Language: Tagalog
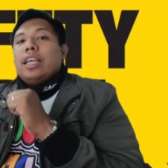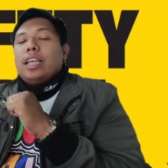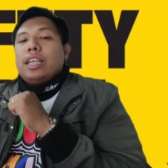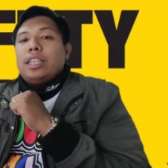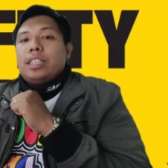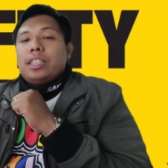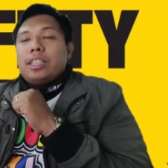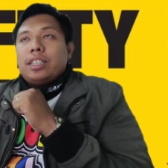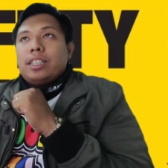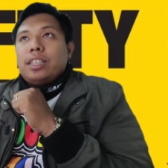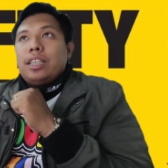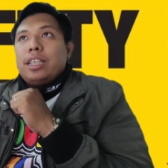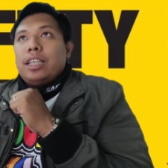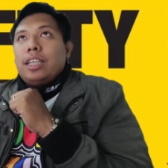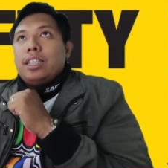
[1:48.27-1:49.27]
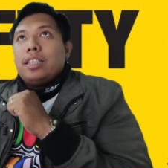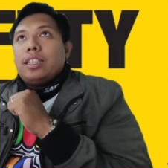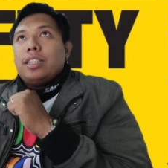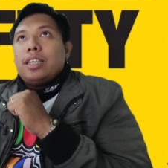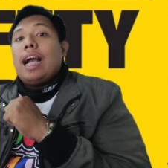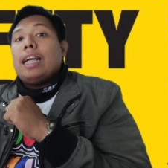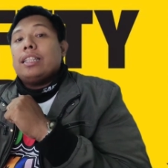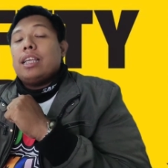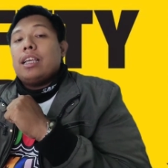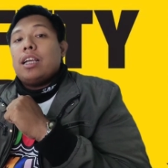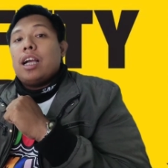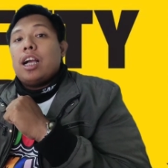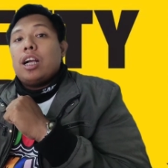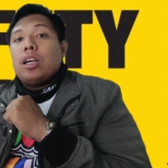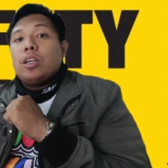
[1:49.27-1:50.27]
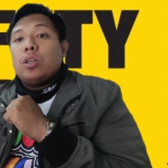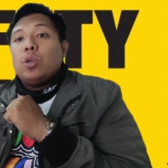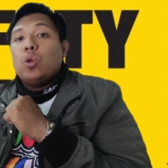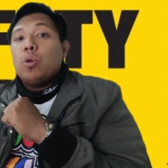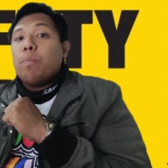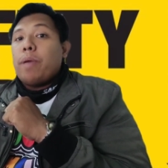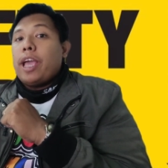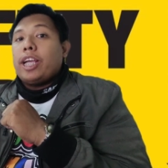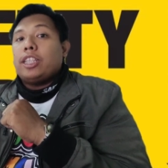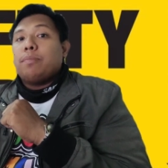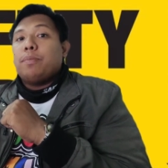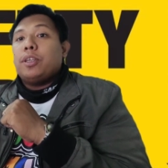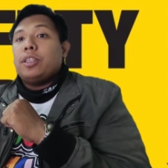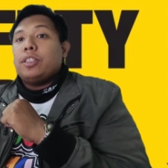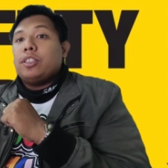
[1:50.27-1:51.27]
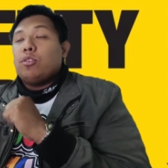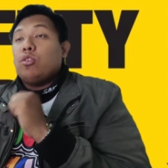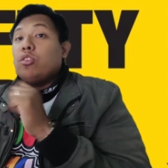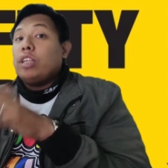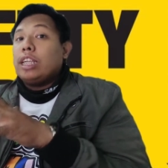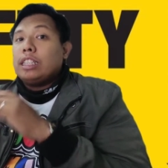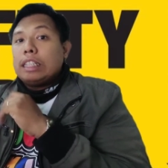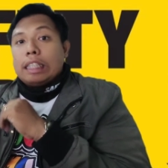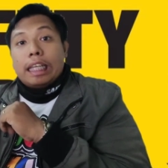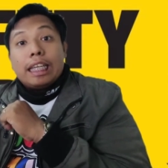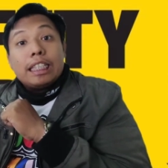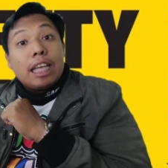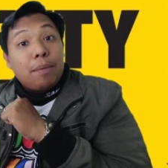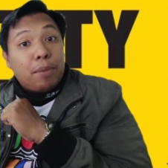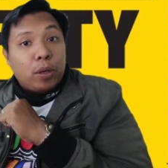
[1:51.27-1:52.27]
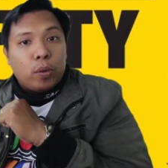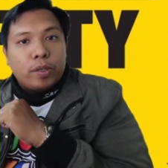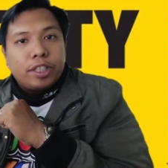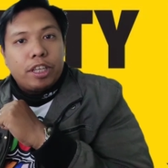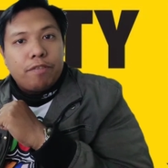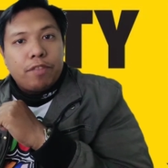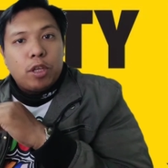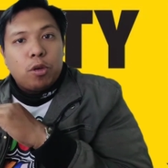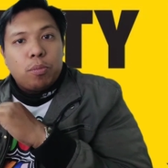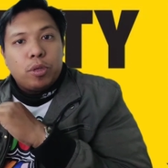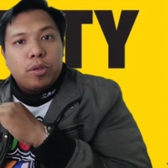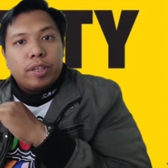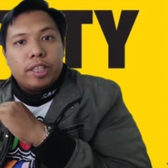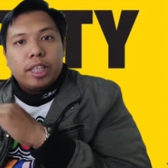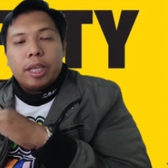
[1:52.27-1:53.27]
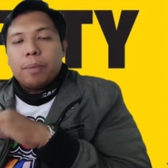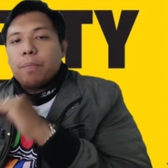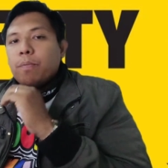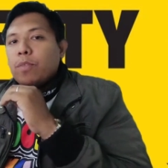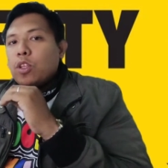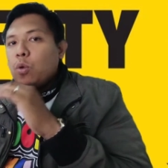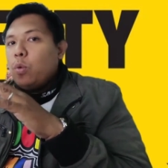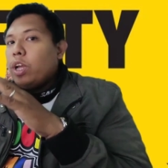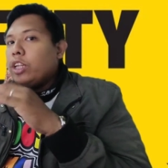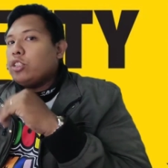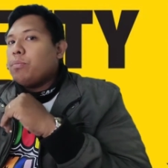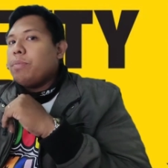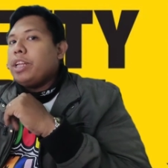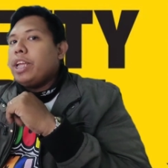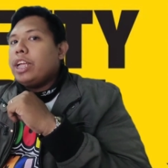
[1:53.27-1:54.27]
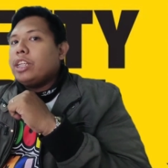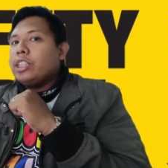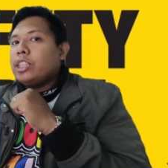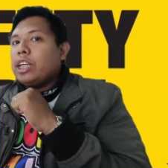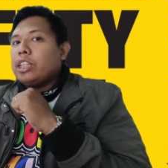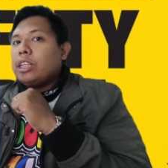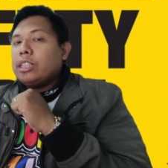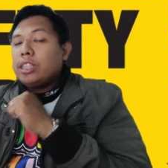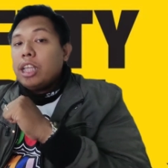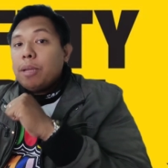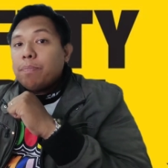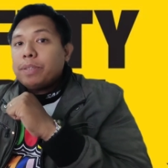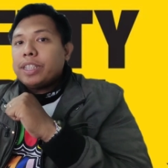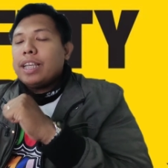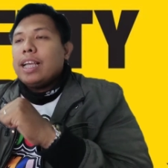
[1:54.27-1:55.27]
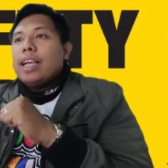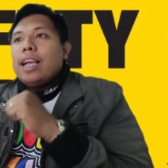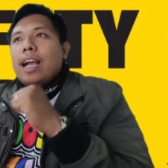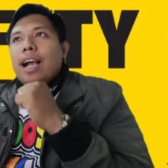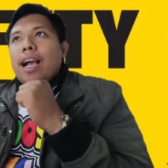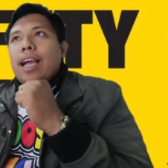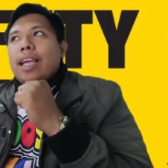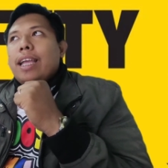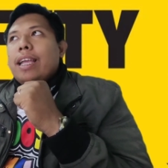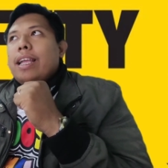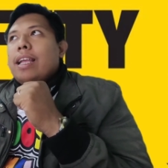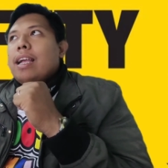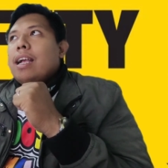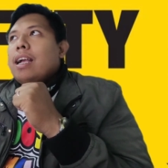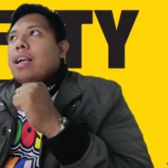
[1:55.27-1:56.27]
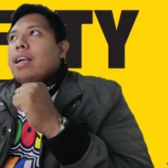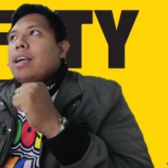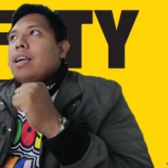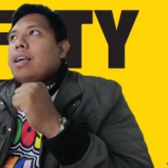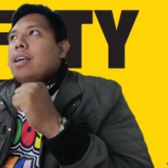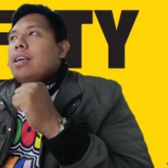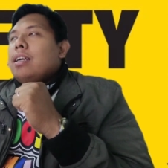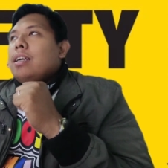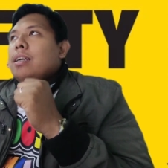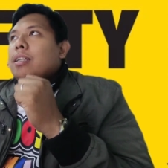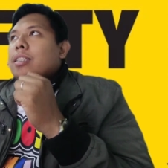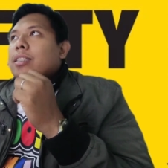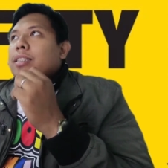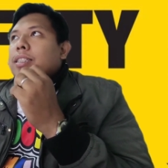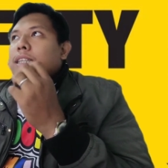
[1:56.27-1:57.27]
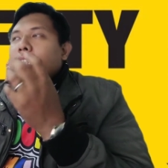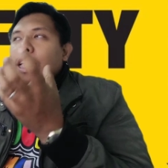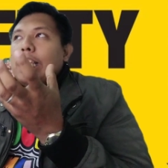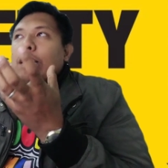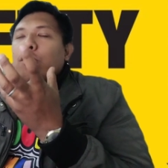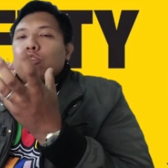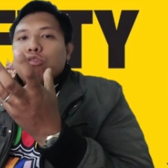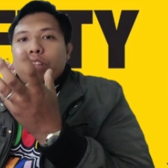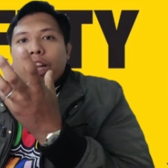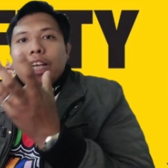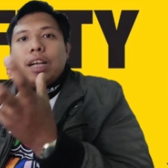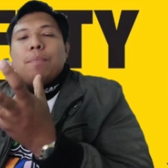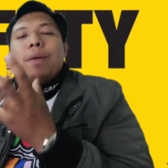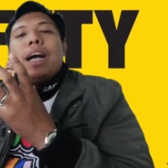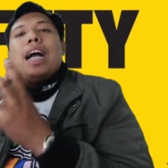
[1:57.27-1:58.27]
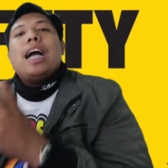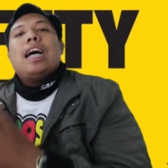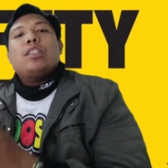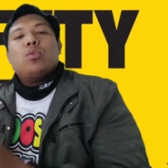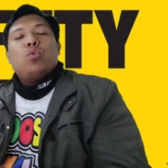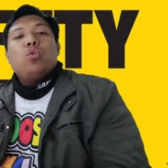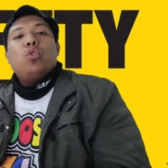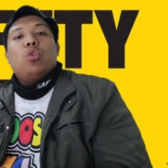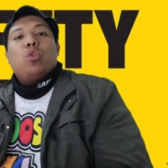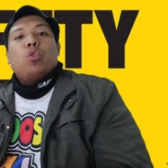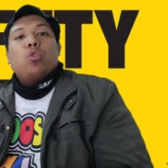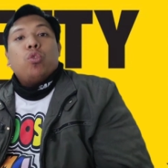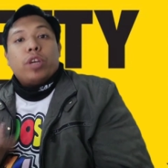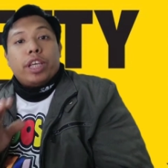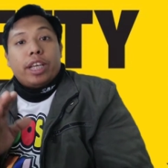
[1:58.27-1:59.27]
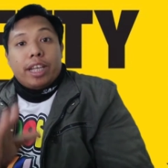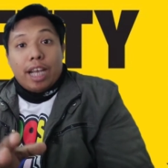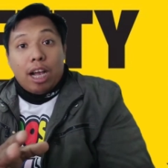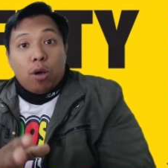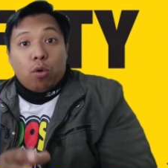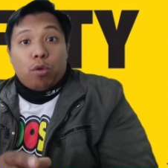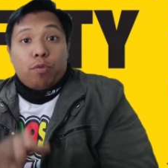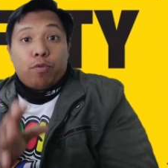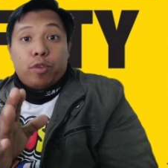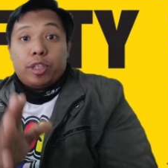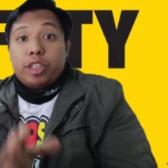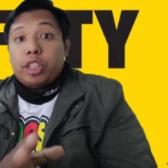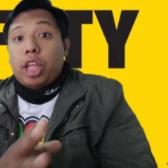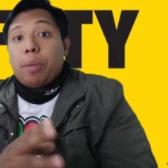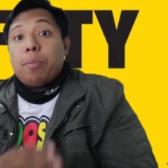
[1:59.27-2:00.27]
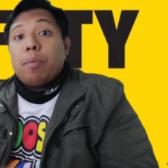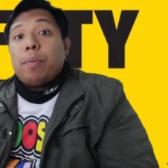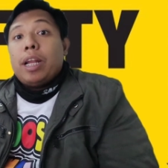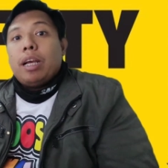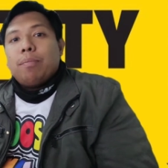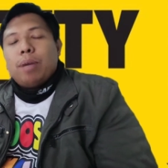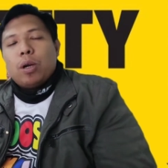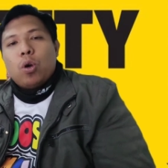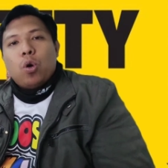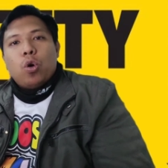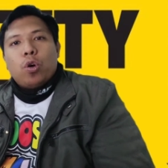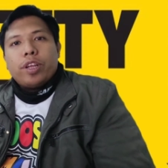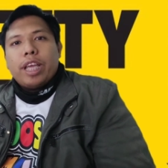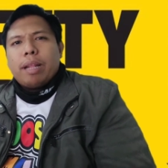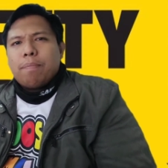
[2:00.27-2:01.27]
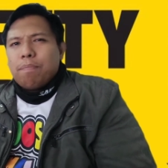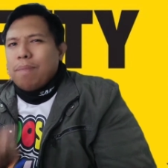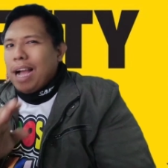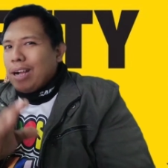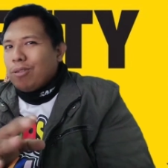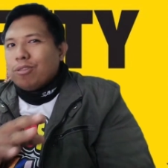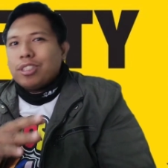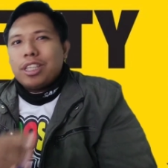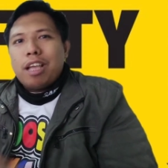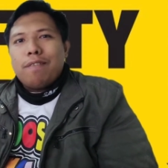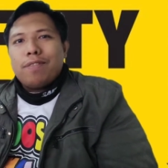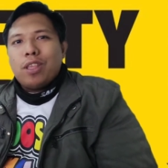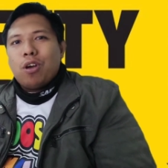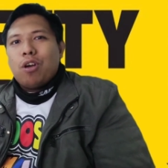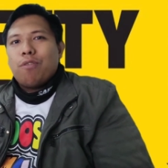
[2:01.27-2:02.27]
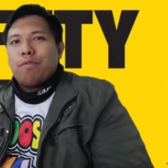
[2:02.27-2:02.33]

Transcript: is is ang ating uh, group expert dun nga sa sinasabi kong safety community. Well, itong binigyan niya sa ating tips ay sa tingin ko talaga makakatulong kung ikaw first time mo palang mag-orient bagong safety